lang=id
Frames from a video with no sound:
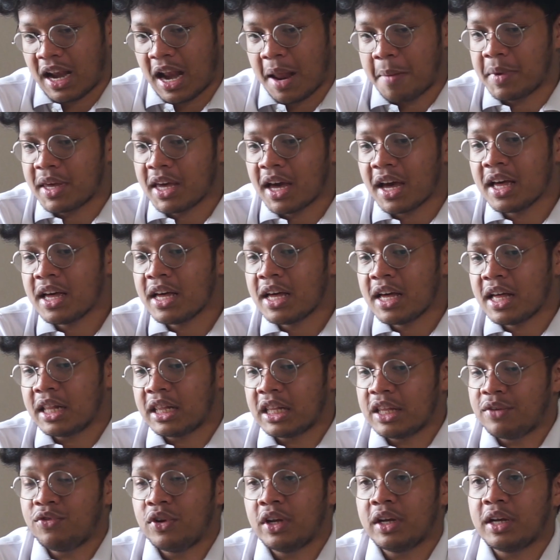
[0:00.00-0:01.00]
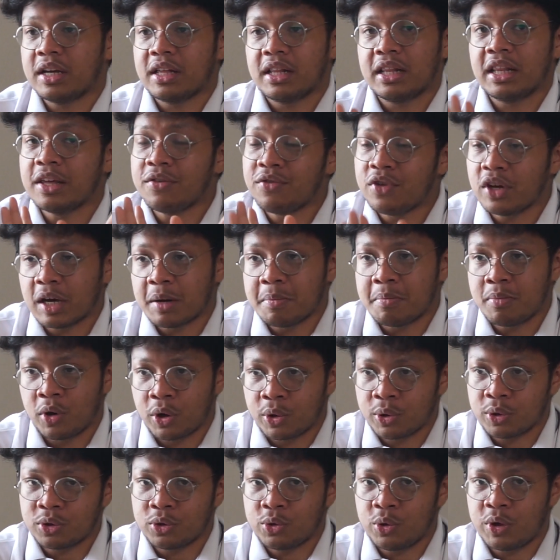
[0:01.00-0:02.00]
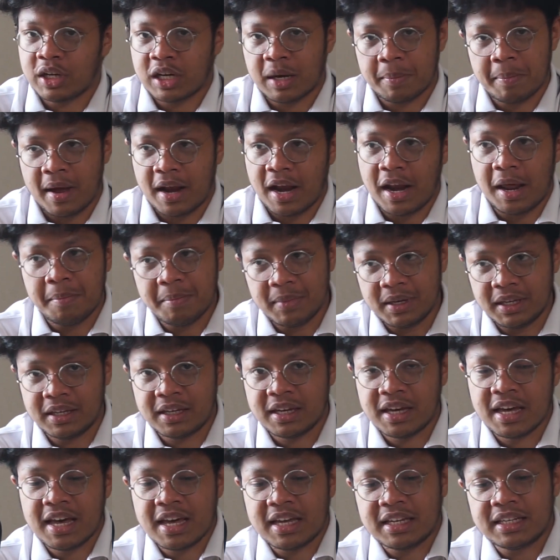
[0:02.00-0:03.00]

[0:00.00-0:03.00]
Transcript: Namanya living living abroad during a pandemic.